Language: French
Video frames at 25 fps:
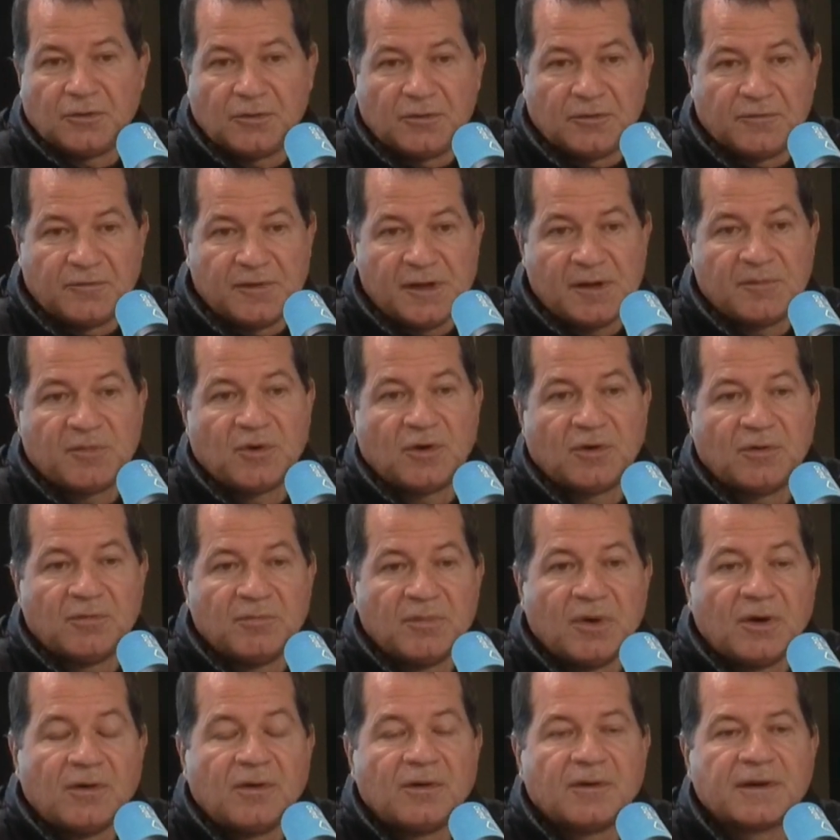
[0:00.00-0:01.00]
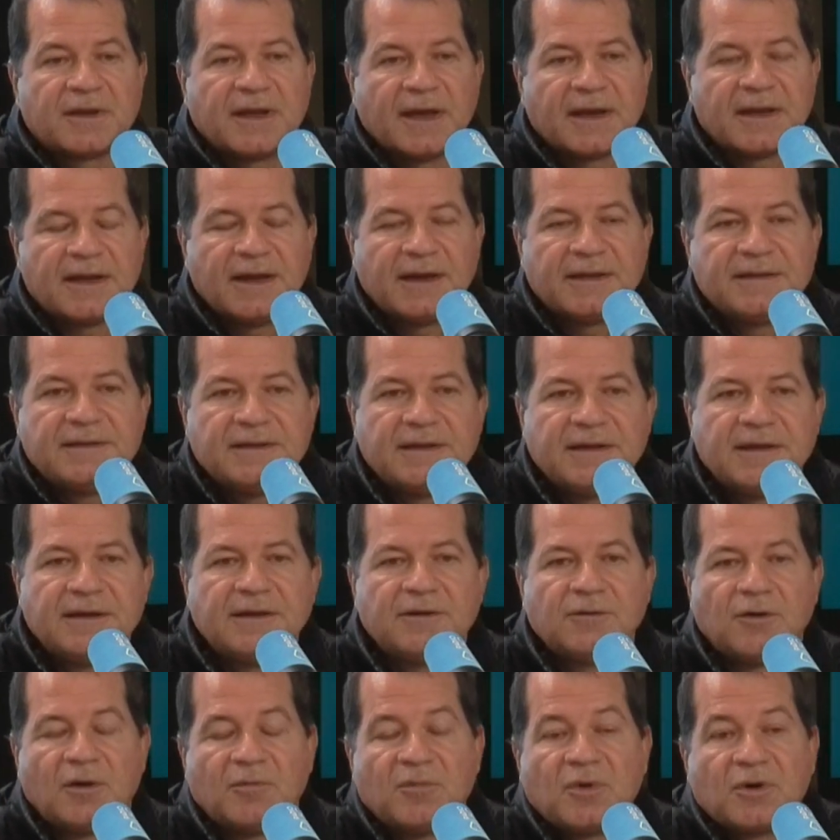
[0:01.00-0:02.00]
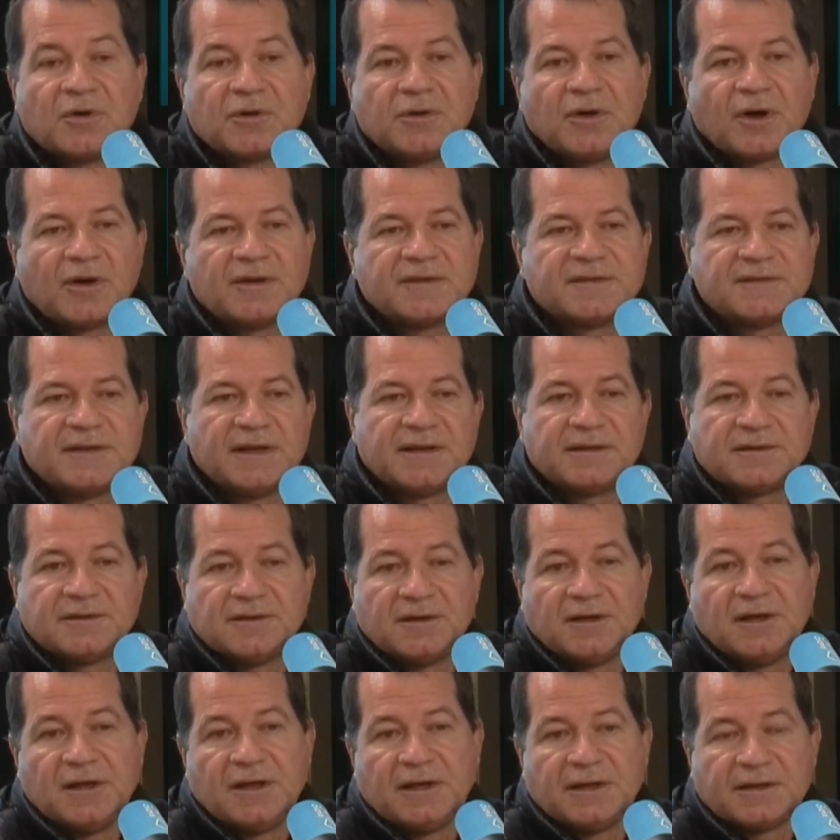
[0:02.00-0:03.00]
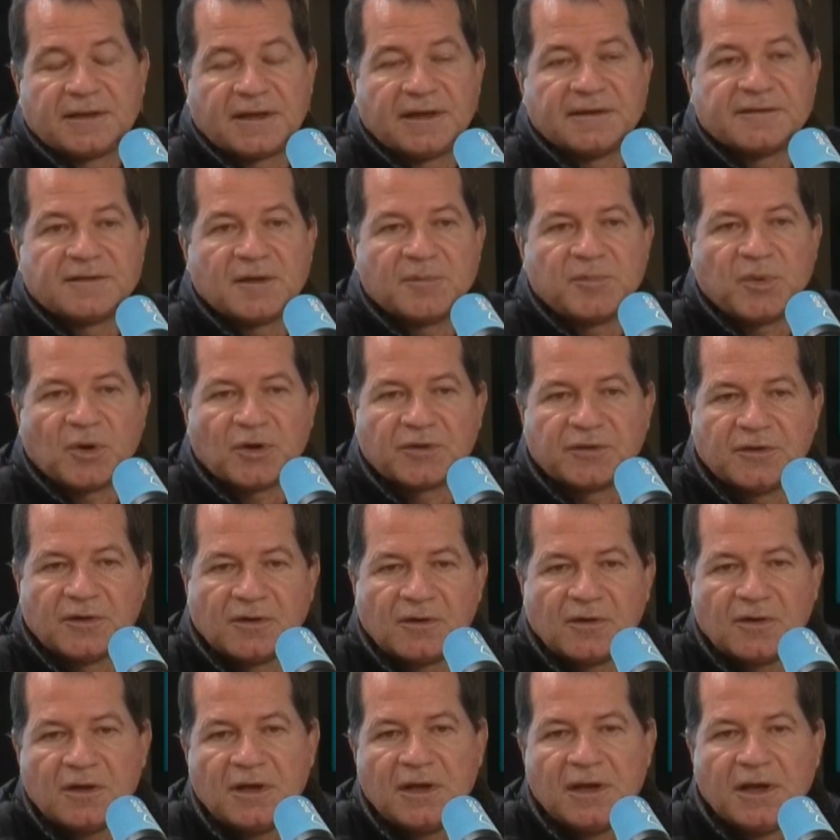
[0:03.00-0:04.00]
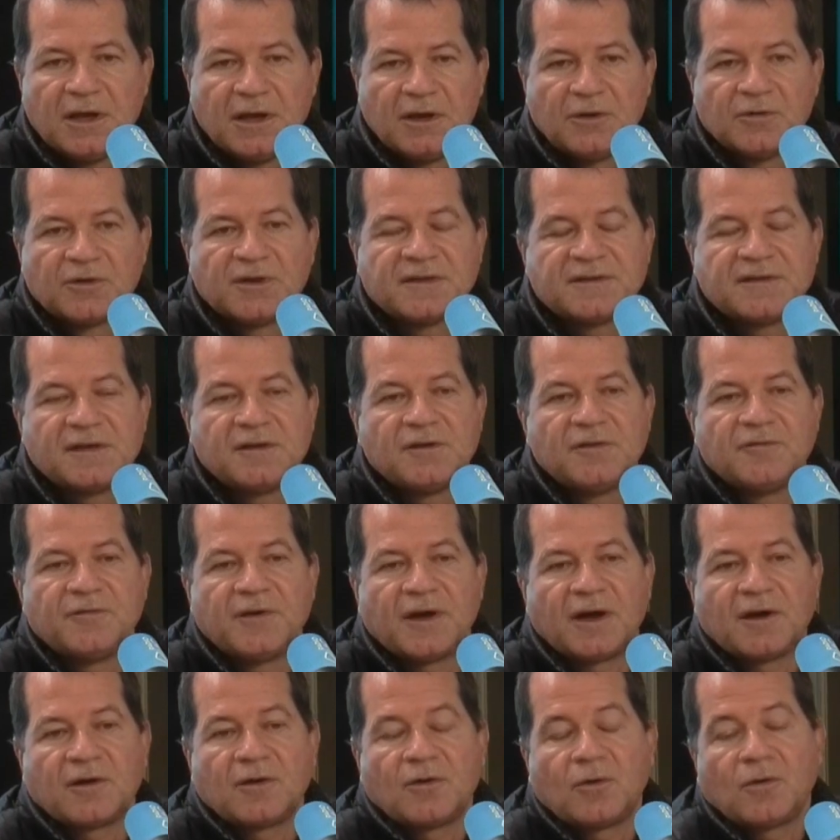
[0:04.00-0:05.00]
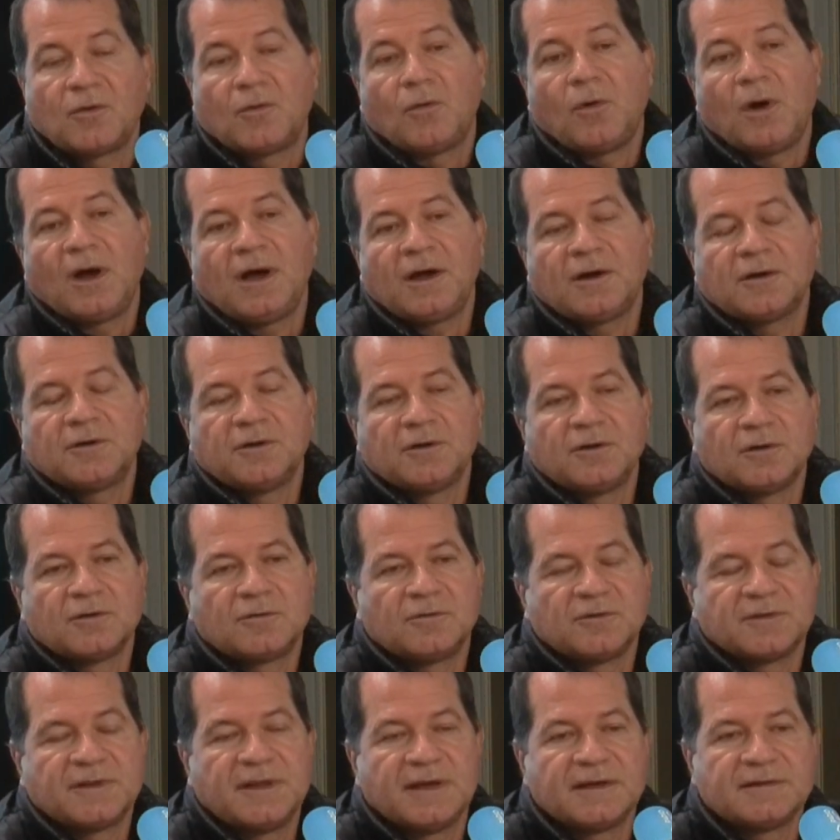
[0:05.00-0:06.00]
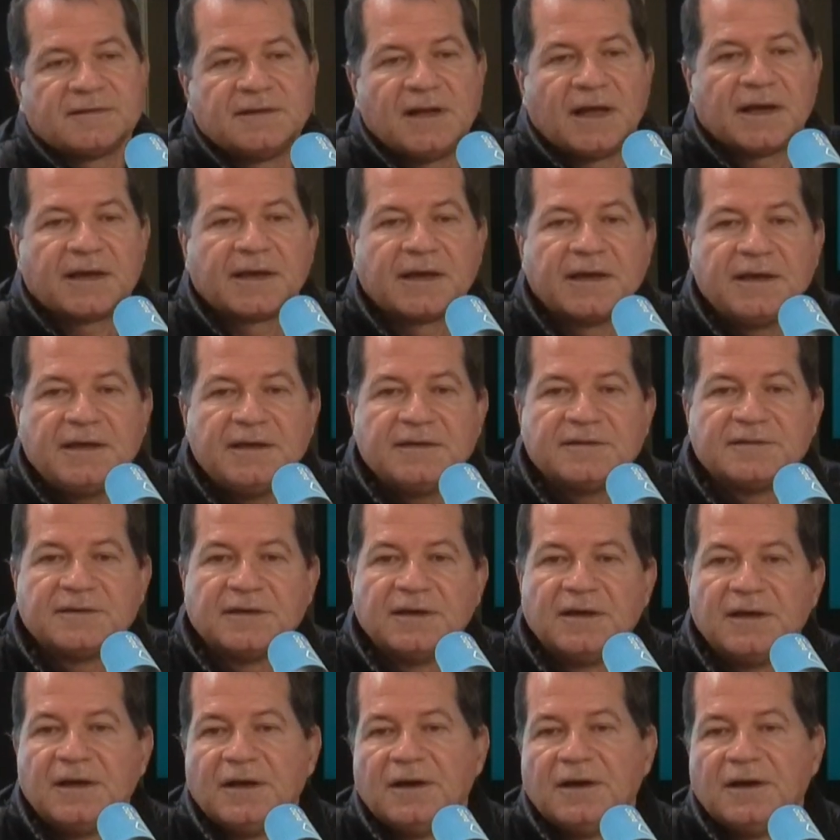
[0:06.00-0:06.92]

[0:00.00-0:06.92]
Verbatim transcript: évidemment un manque à gagner ou un manque de recettes très important, et on essaie de faire croire que dans le contexte de la crise,